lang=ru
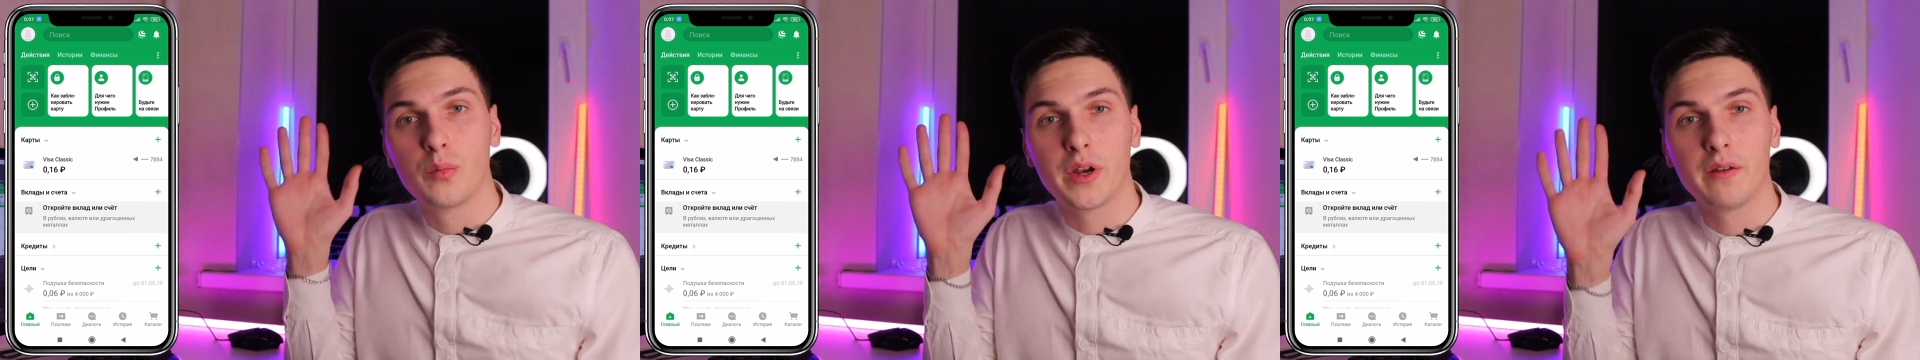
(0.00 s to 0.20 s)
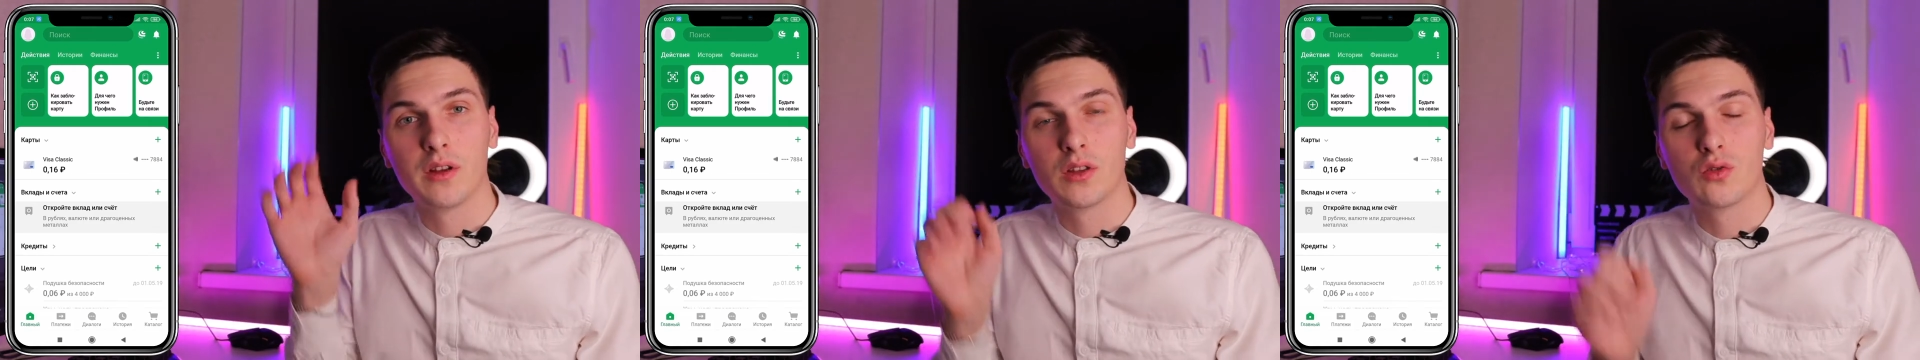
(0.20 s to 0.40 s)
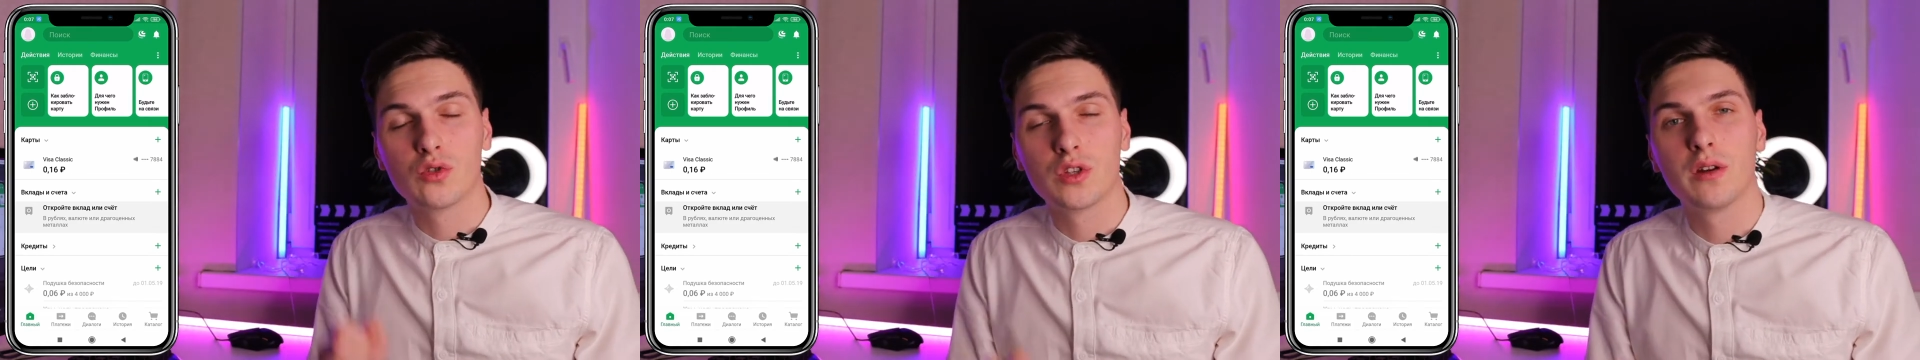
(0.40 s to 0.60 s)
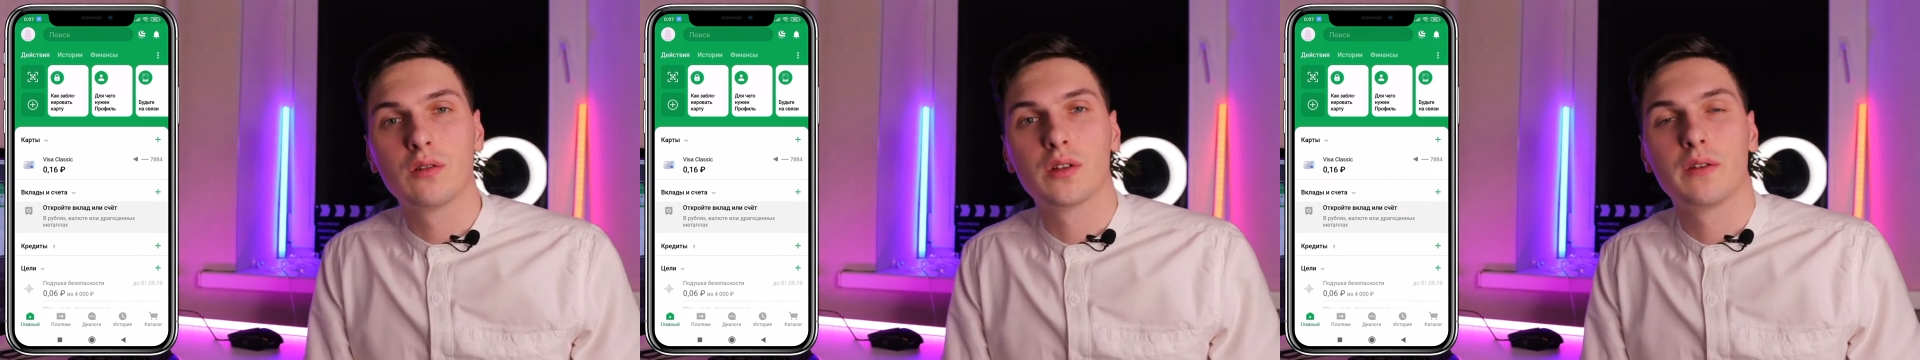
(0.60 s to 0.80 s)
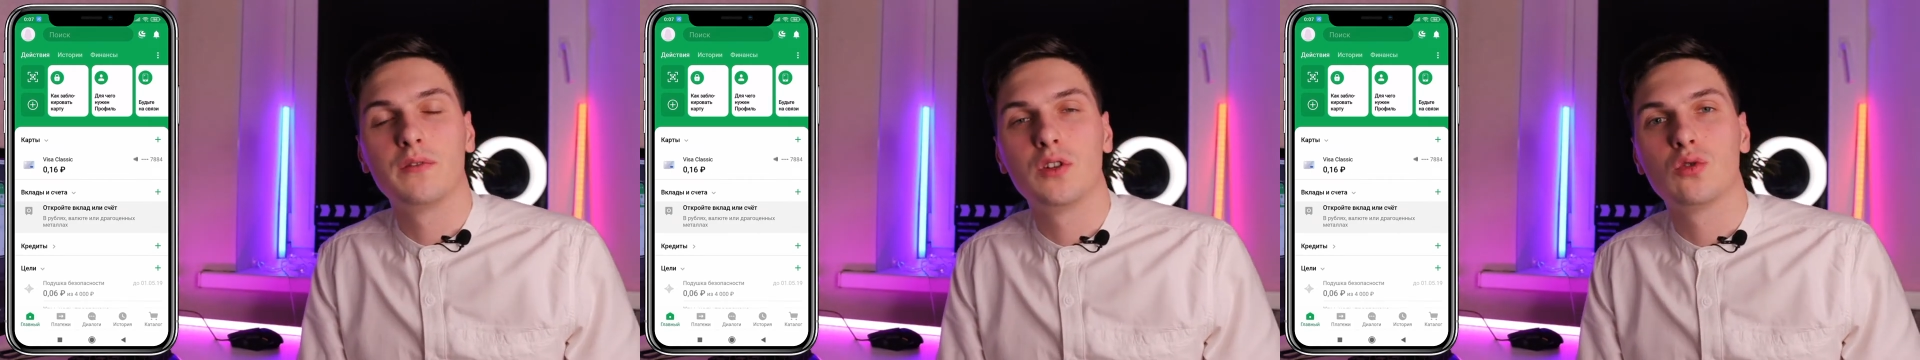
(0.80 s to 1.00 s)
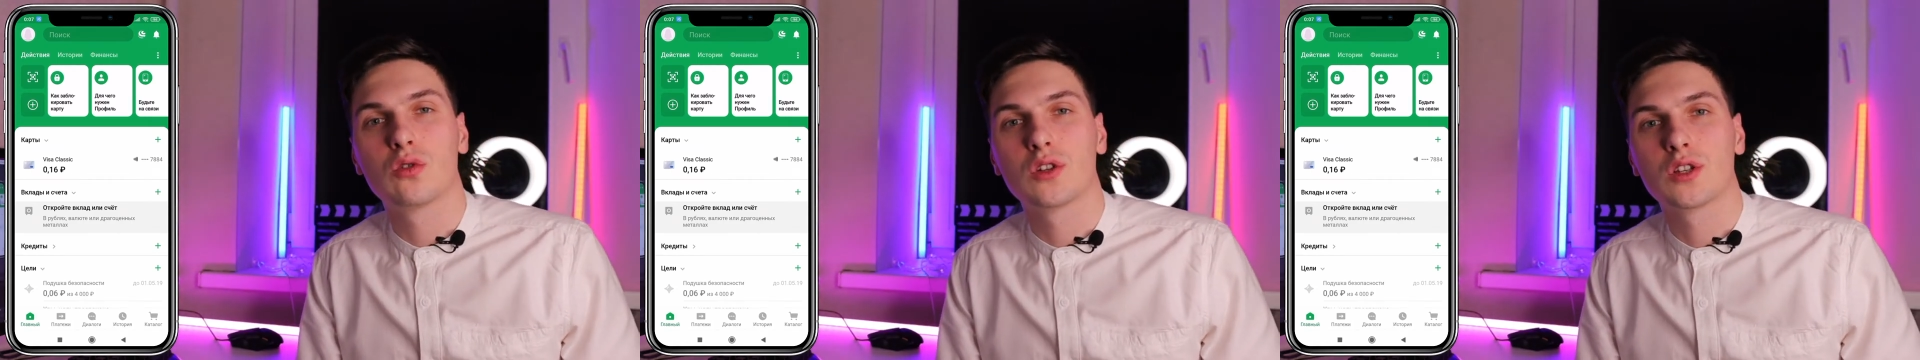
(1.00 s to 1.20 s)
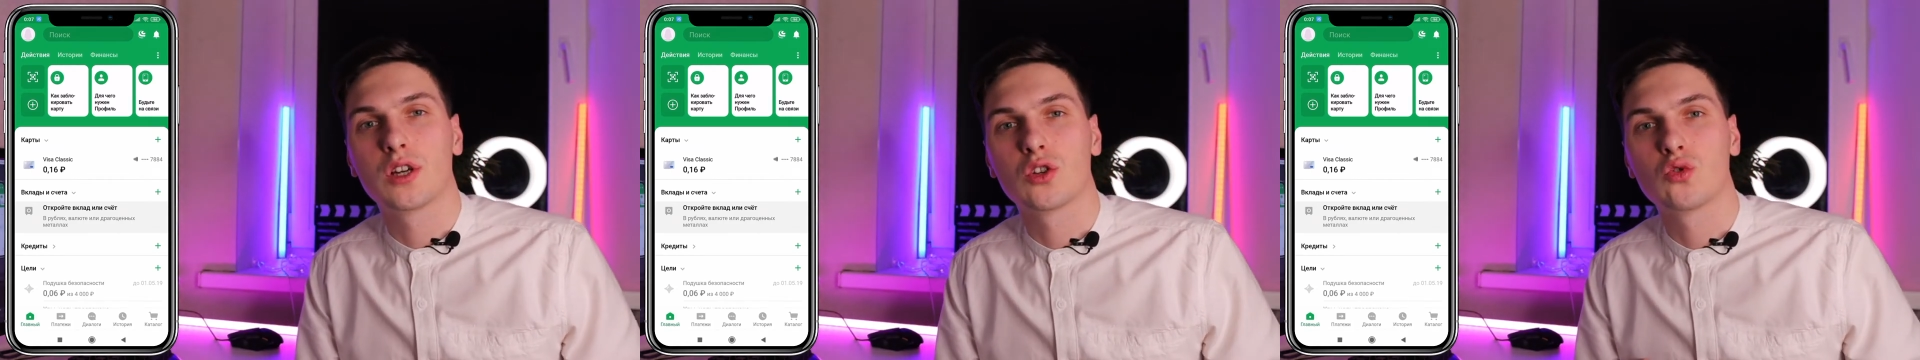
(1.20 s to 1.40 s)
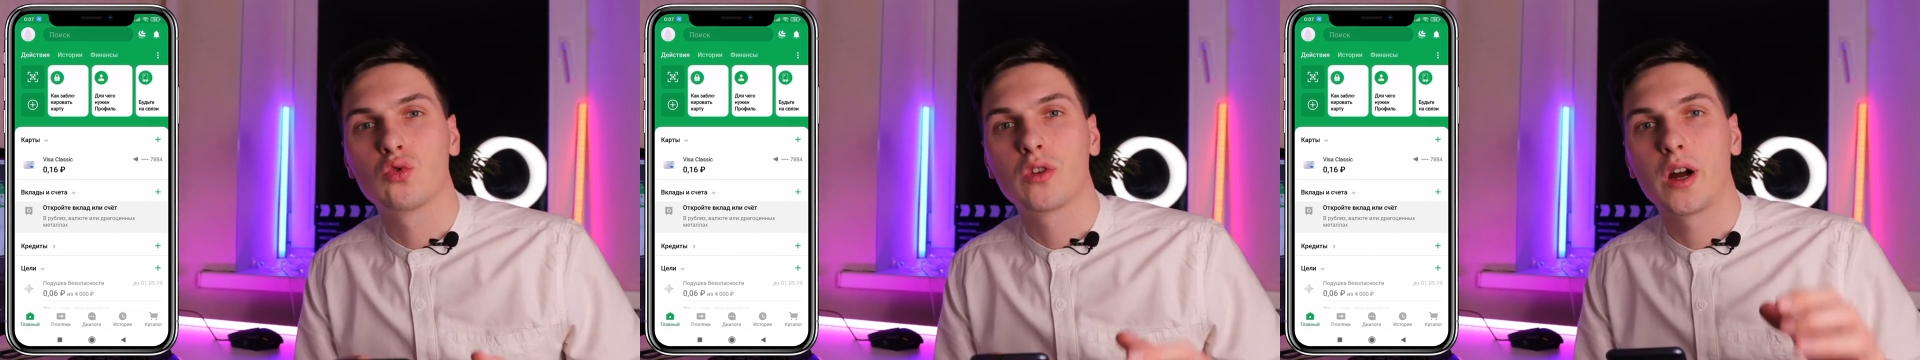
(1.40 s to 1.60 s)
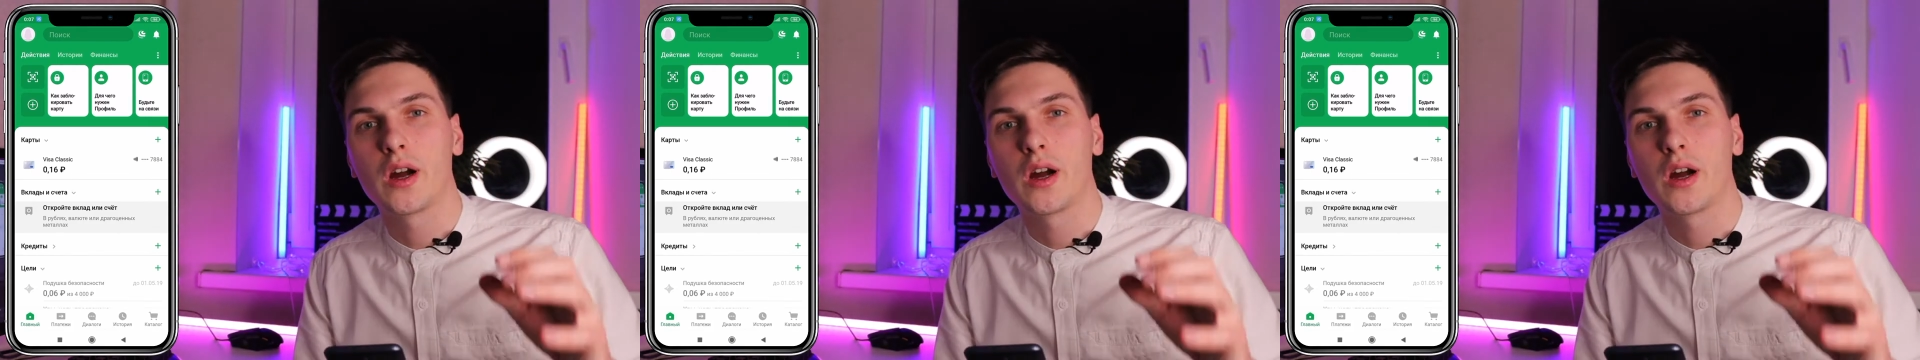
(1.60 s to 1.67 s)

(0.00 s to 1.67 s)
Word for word: Привет, друзья! В этом видео расскажу,